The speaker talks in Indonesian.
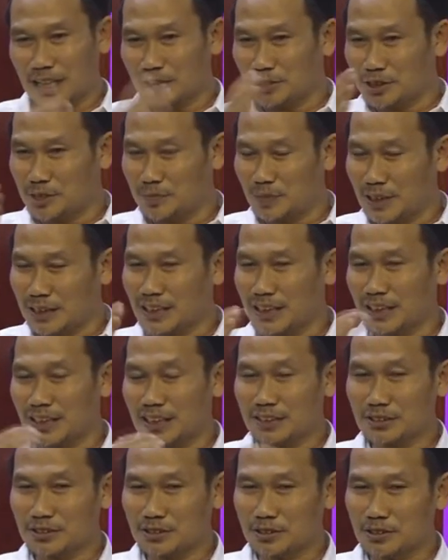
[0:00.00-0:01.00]
Kalau dibaca
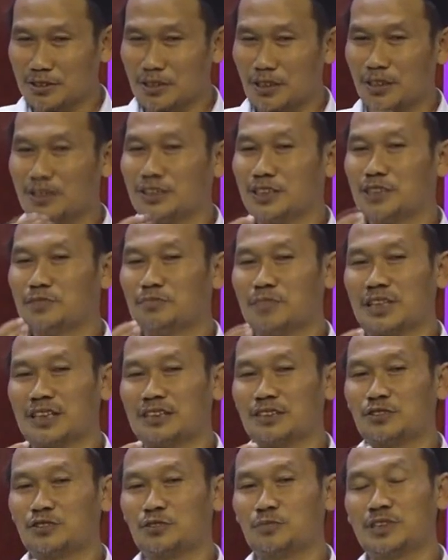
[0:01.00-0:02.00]
langsung
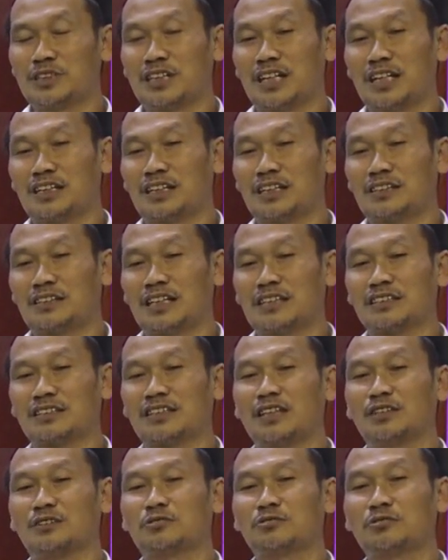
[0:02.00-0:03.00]
koyiman itu bisa ada
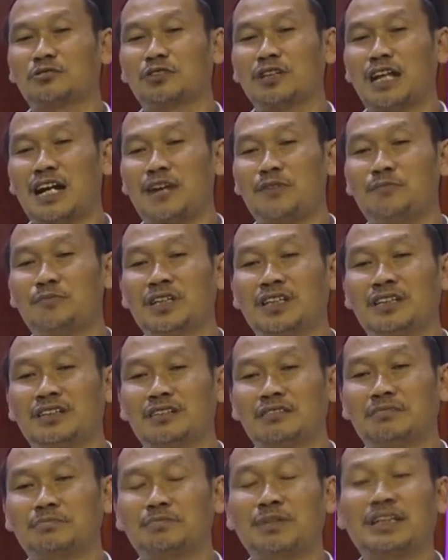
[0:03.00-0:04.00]
tasal tutul
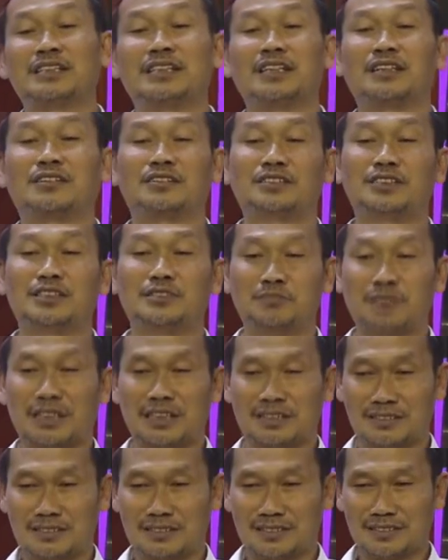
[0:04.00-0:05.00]
amil pada
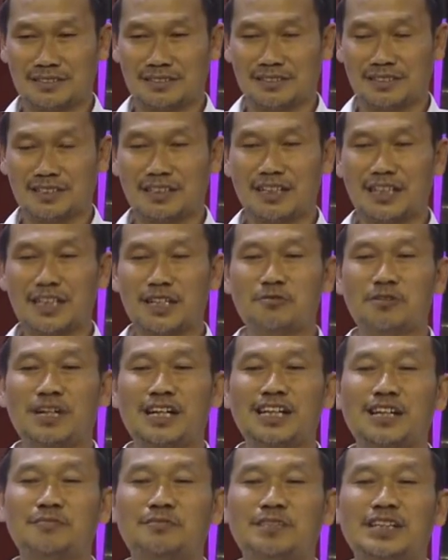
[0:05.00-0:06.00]
koyiman. Eh
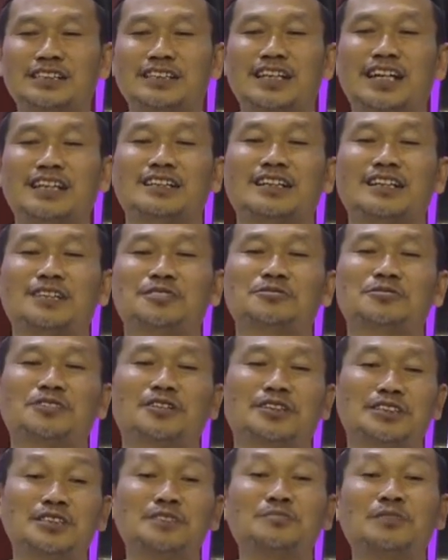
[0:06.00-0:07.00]
walam Allahu
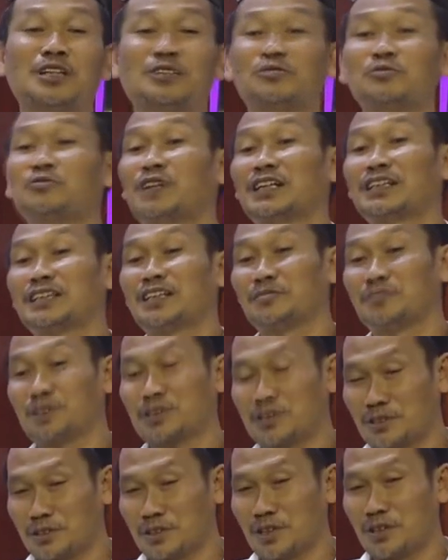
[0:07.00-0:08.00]
koyiman itu fatal
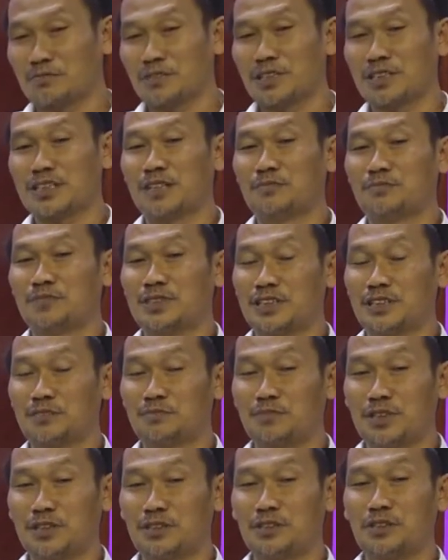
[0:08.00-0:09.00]
betul. Allah tidak
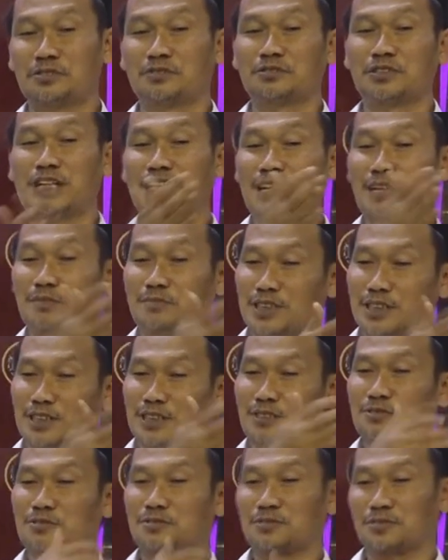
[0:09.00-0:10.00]
bikin bengkok juga nggak
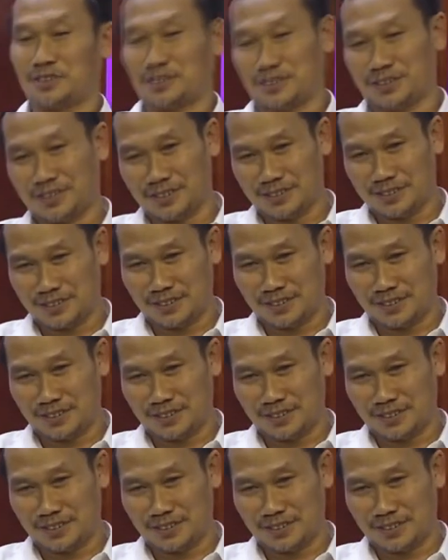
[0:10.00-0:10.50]
bikin lurus.